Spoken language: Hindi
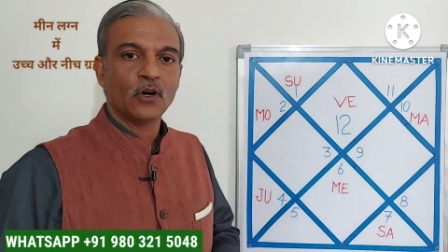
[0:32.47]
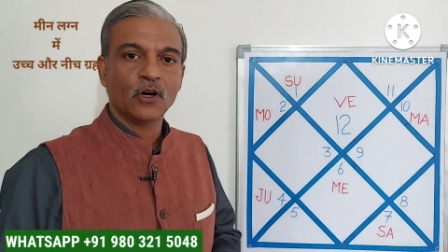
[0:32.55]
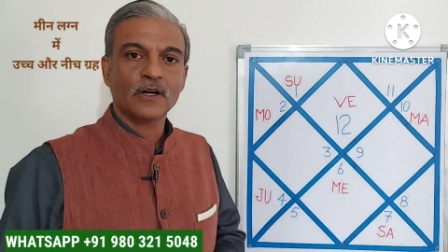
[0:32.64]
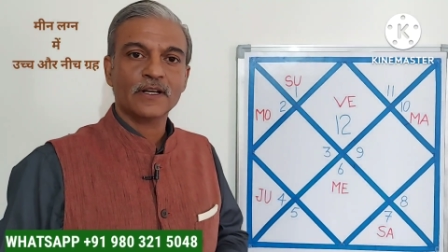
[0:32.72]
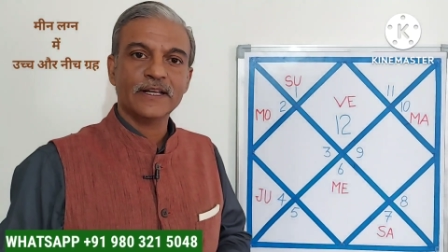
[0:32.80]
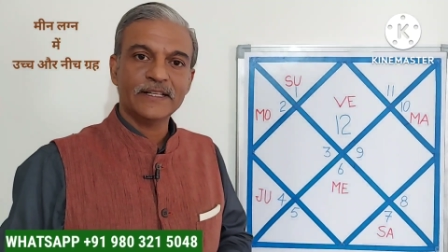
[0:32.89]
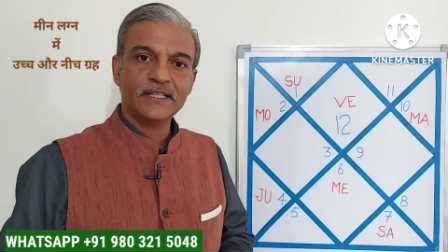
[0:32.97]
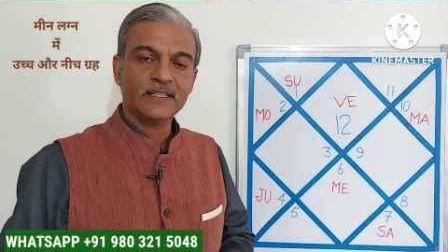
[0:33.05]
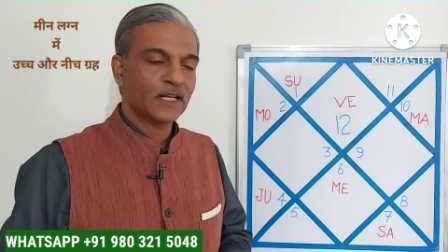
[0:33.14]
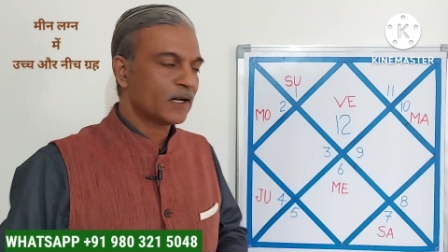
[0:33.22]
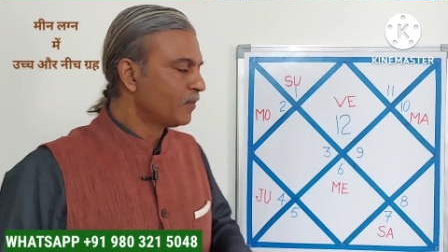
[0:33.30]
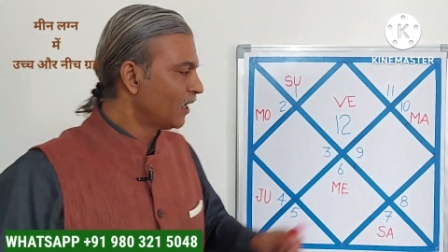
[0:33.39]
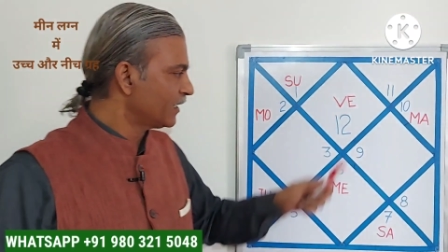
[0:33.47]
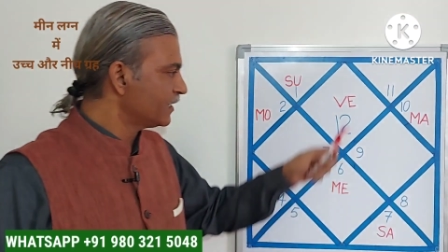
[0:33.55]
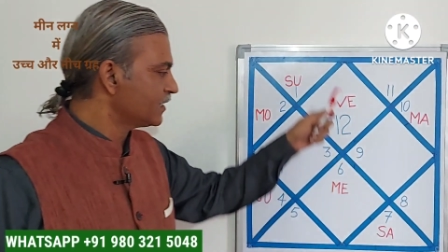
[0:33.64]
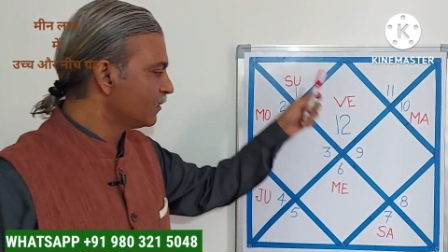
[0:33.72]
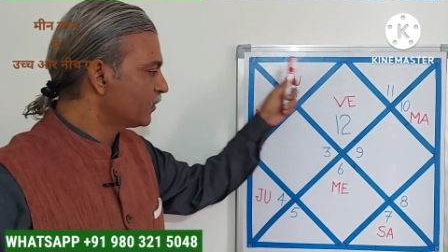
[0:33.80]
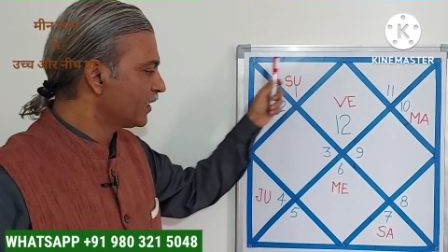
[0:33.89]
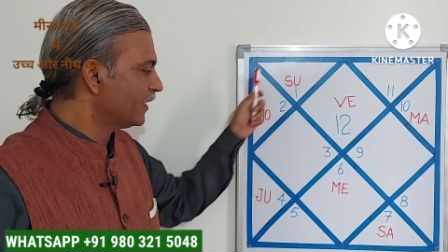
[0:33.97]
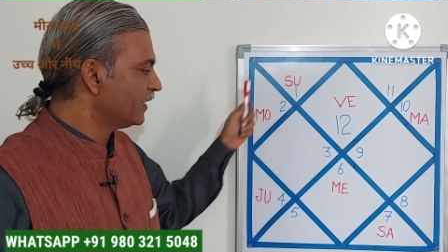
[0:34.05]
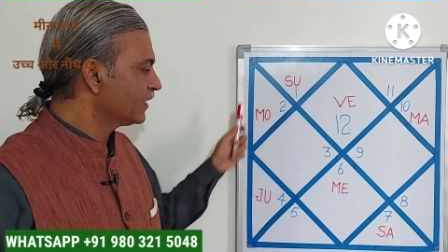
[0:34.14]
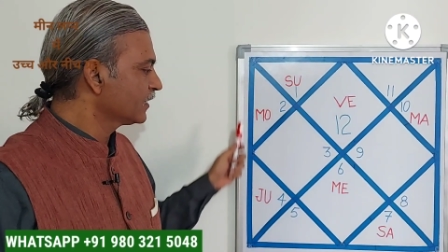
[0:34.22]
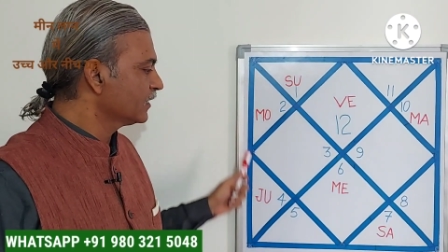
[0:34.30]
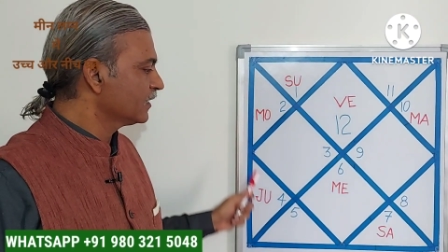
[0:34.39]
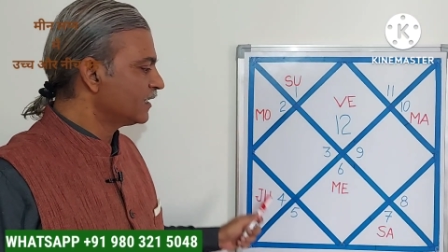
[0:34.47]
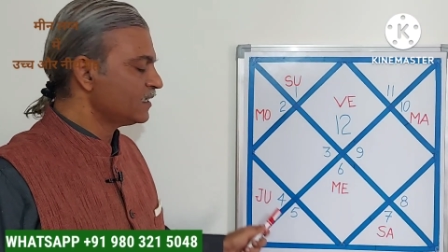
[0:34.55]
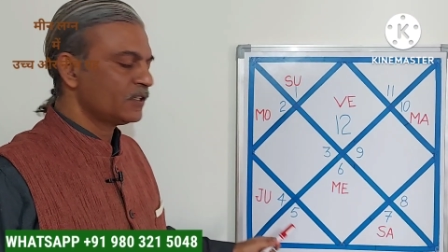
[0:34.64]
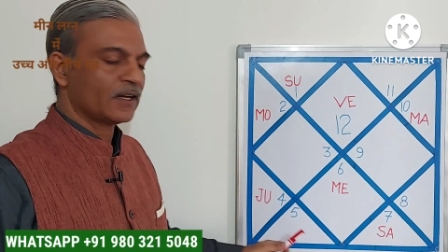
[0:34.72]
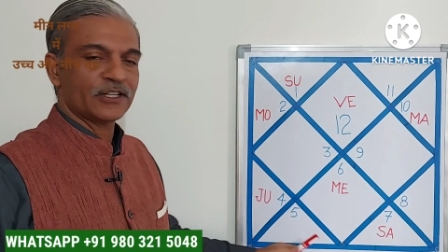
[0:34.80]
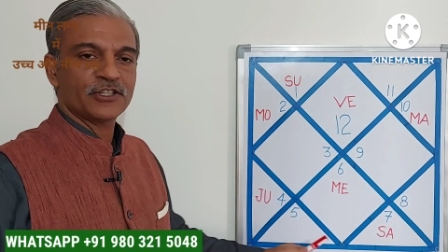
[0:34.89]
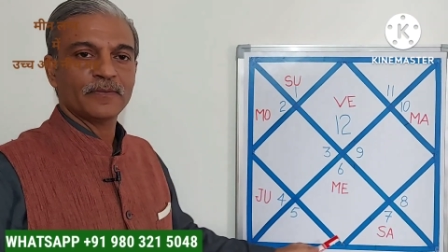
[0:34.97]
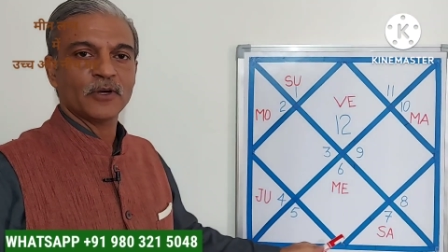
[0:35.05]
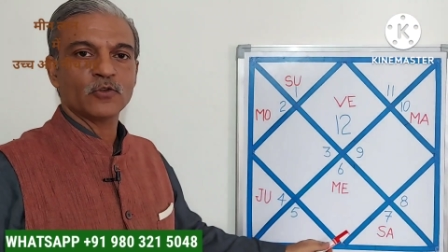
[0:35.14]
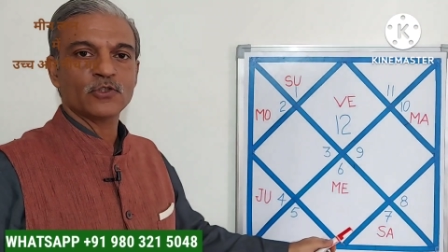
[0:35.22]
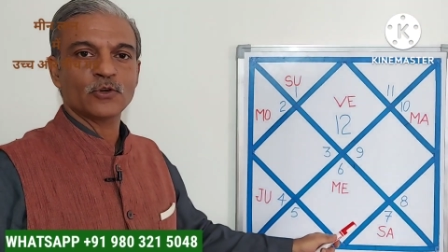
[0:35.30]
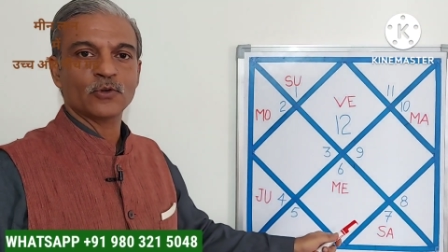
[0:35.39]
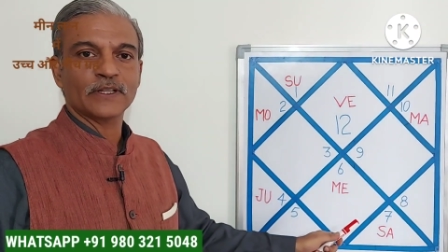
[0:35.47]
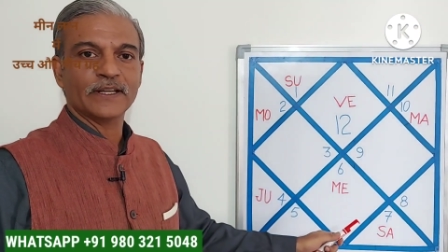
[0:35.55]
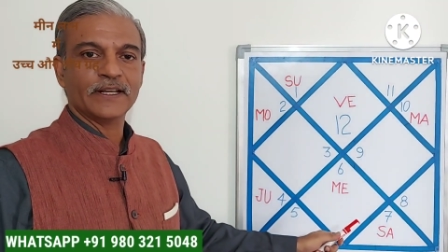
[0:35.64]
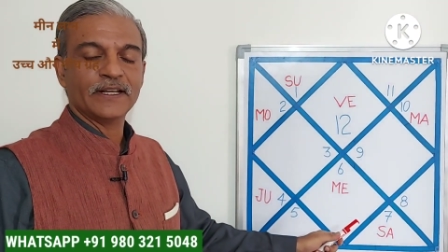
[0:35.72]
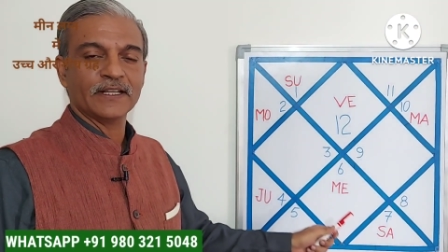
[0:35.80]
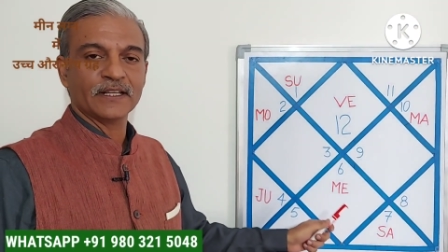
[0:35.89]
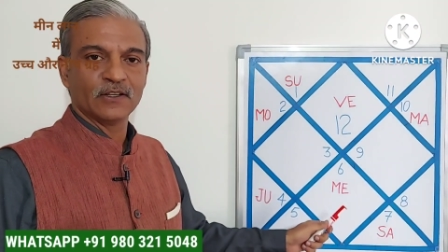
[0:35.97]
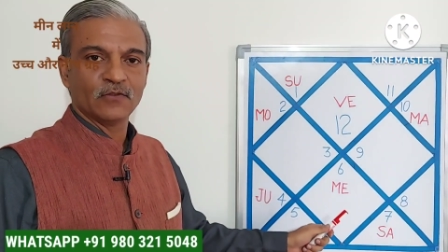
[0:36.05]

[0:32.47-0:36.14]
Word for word: और इसी तरह बाकी सब ग्रह किस राशि में उच्च होते हैं